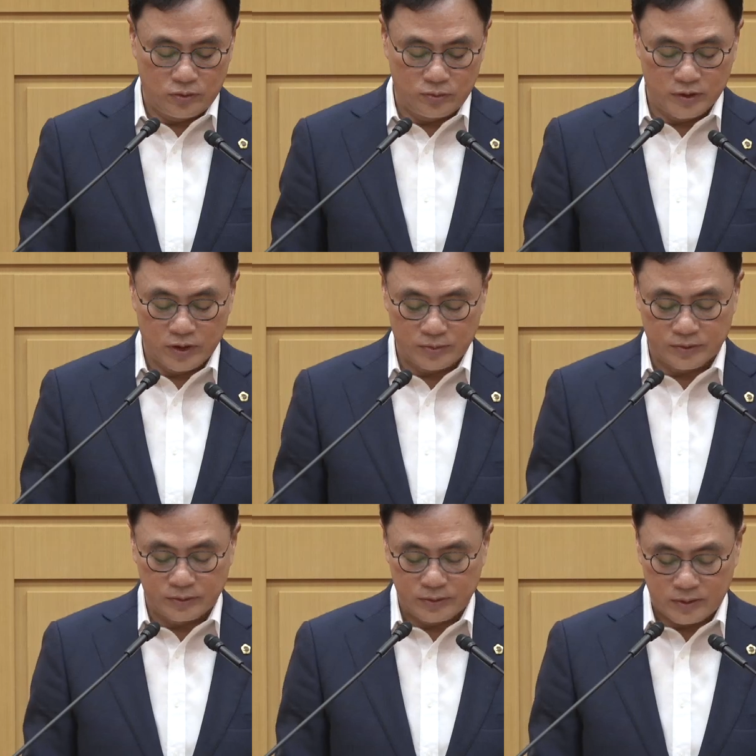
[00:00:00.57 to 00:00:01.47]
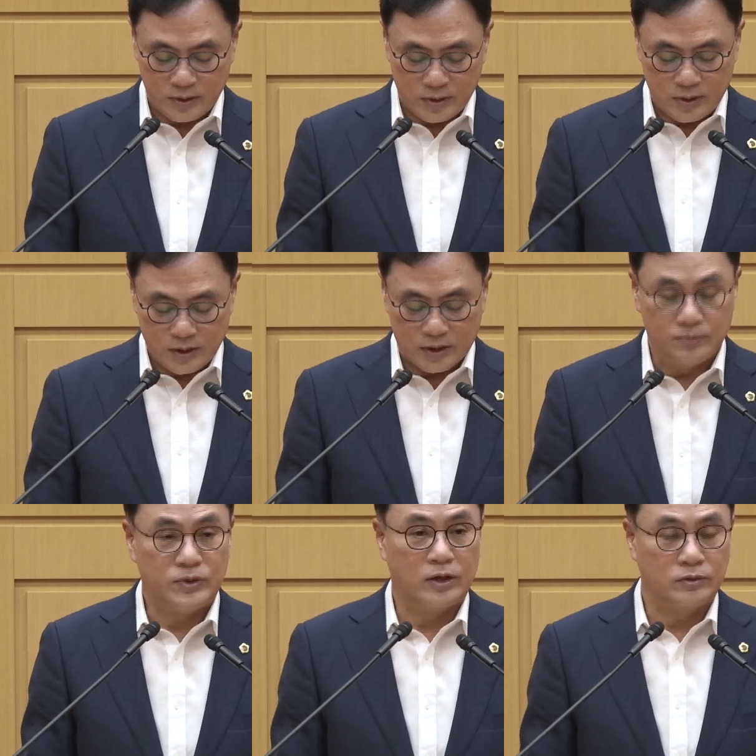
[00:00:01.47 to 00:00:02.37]
도민 여러분,
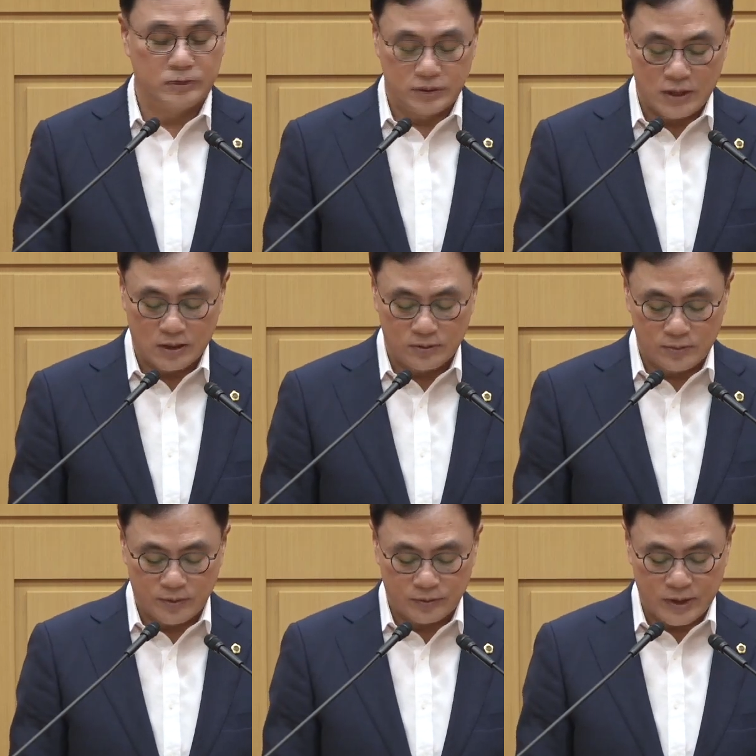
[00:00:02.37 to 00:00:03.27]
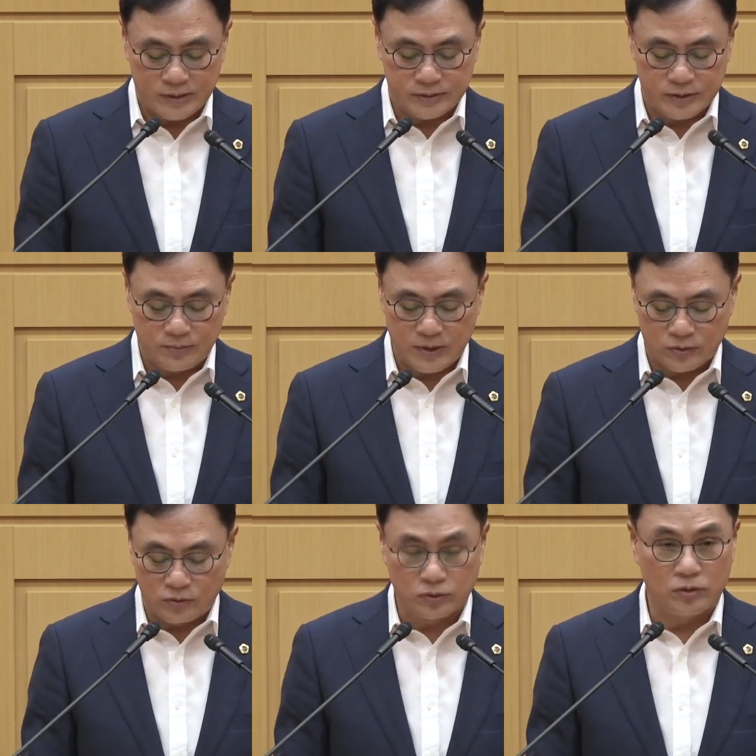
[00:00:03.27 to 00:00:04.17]
김태균 의장님을 비롯한 선배
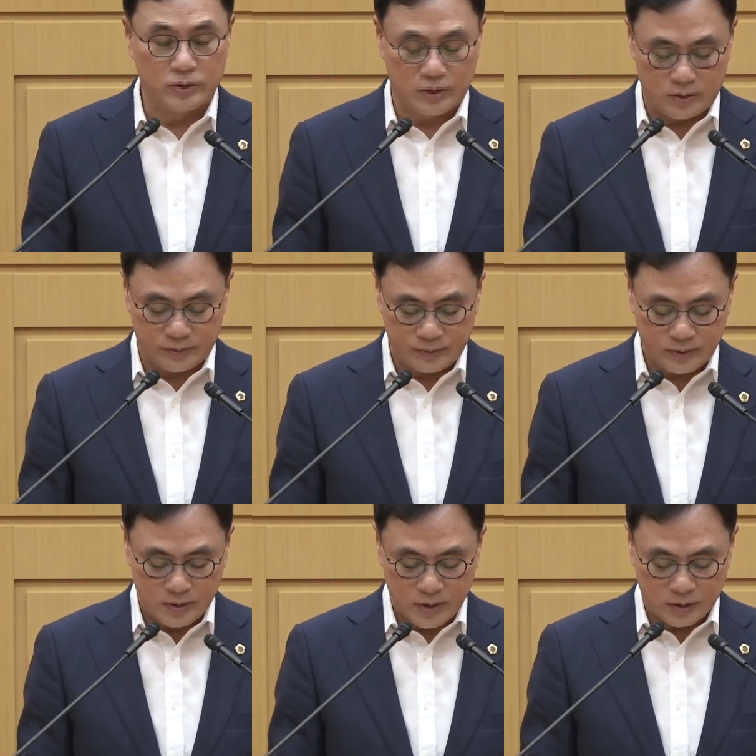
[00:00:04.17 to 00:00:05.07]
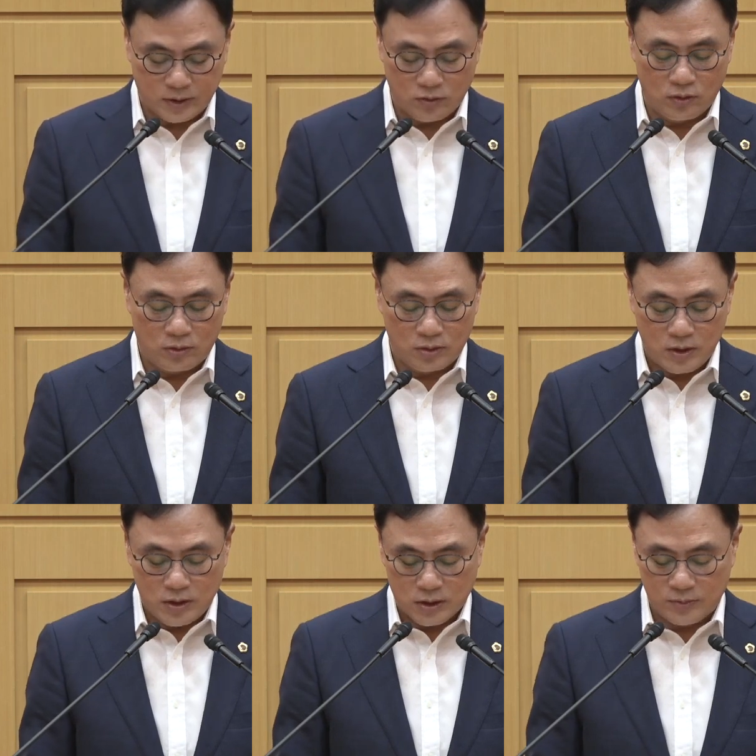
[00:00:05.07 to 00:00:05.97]
동료원 여러분, 그리고
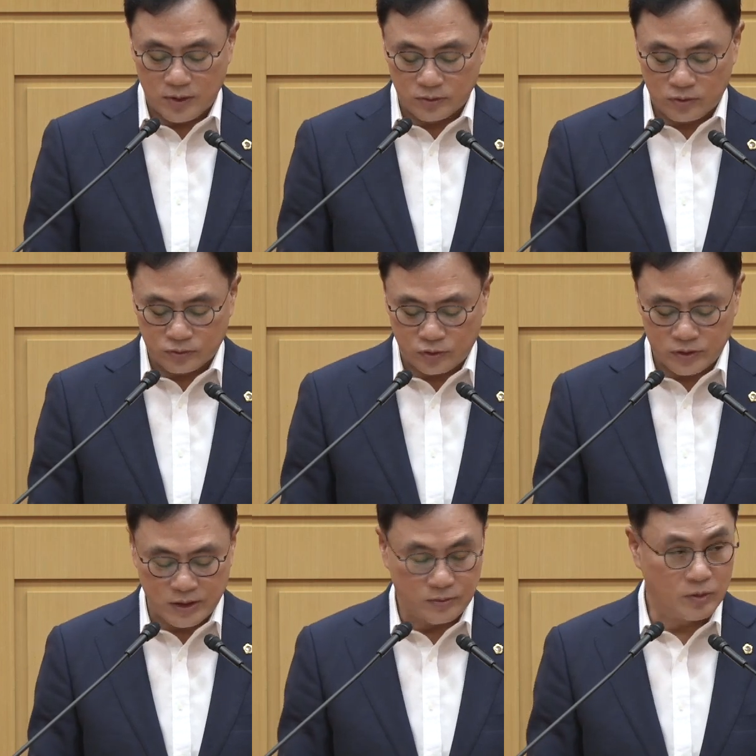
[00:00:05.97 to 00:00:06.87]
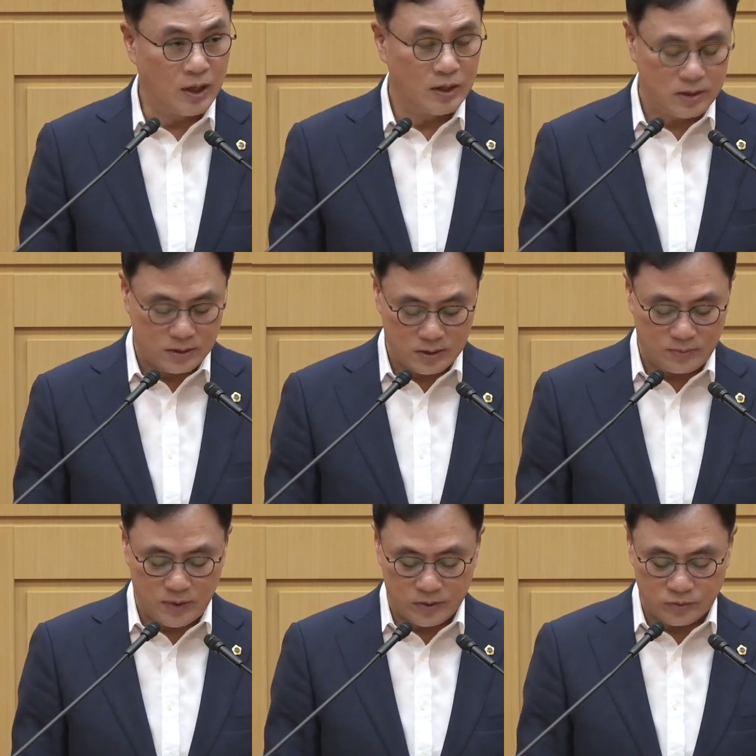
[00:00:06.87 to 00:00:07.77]
김영록 도시사님과
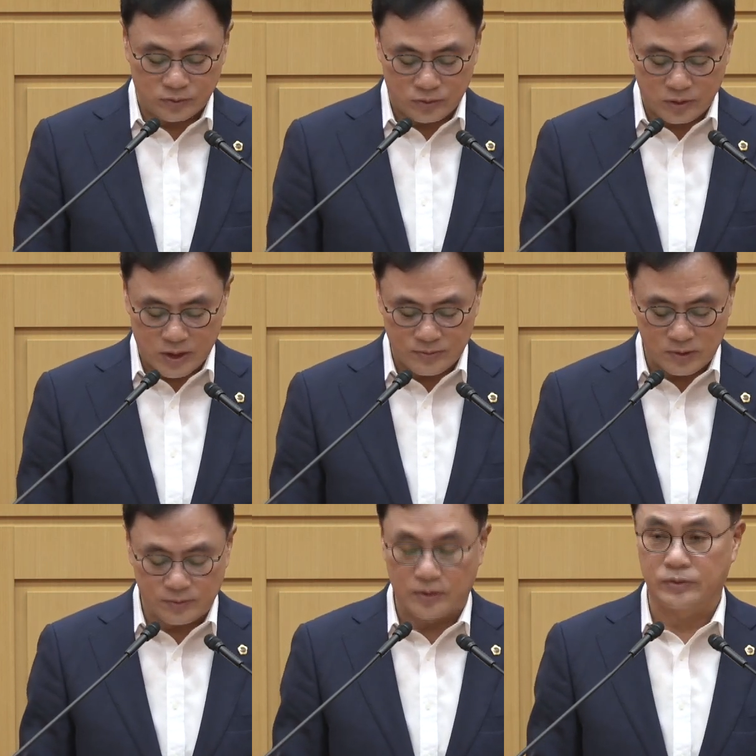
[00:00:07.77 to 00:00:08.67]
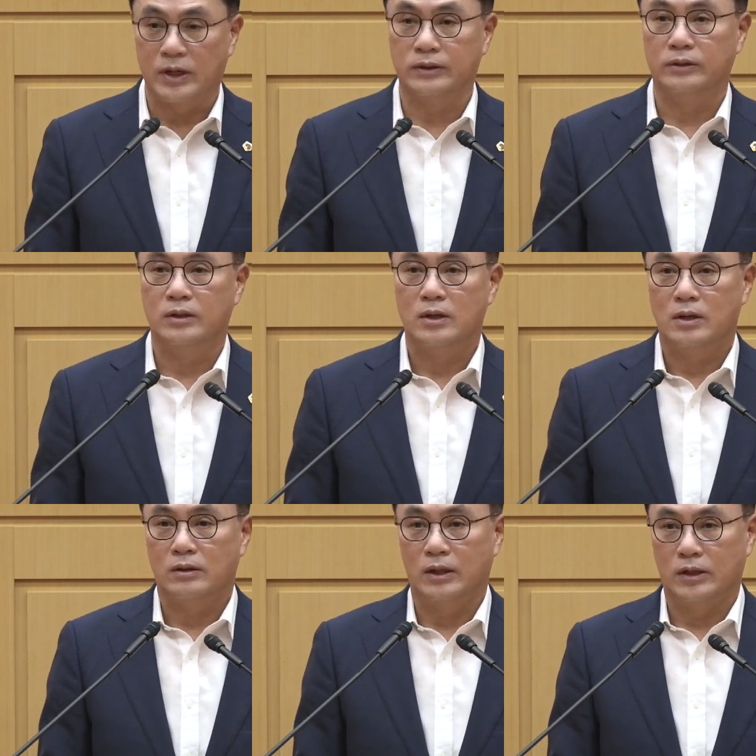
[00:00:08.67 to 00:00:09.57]
김대중 교육감님을 비롯한
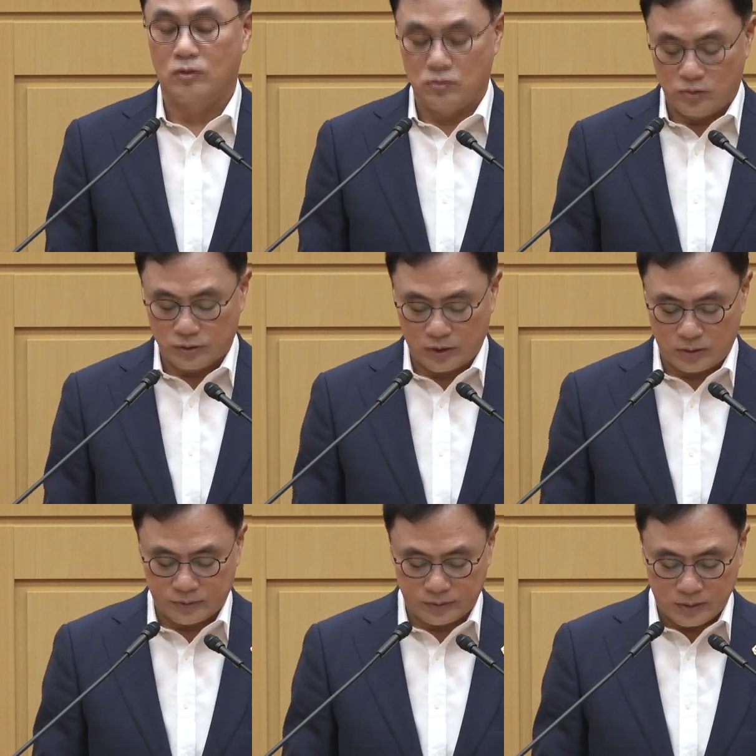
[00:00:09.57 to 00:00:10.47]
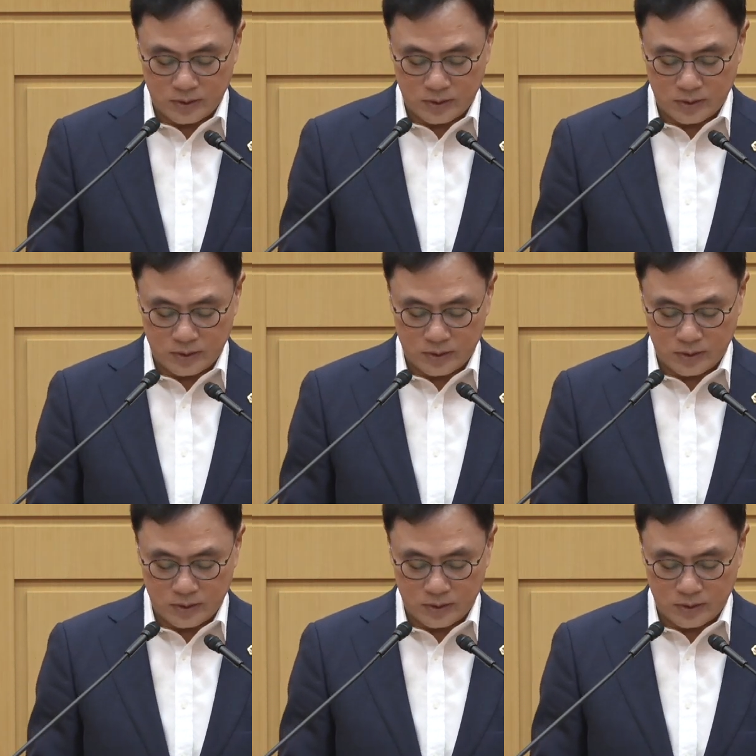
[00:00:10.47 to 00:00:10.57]
관계 공무원 여러분,